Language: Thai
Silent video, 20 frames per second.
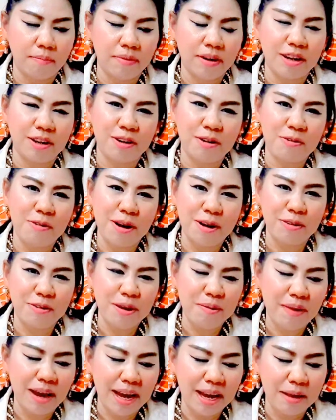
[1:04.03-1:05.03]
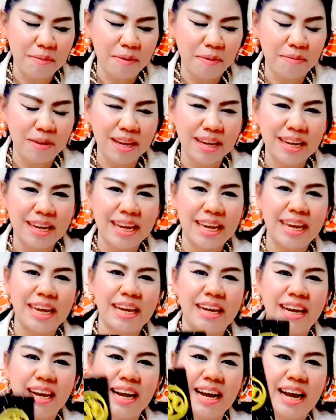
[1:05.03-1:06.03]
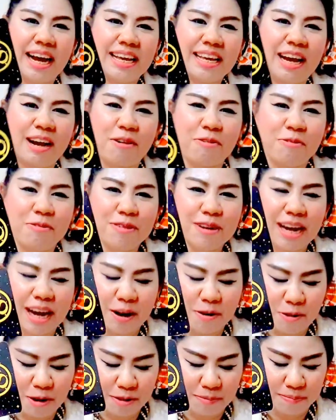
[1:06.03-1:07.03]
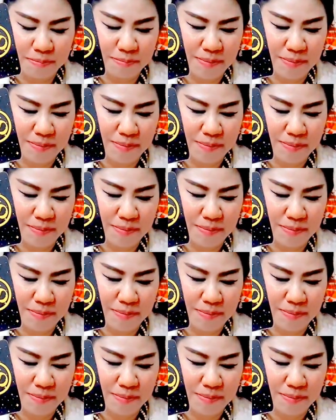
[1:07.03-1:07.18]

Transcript: จะเปิดดวงด้วยไพ่พระพิฆเนศนะคะอย่างรู้อนาคต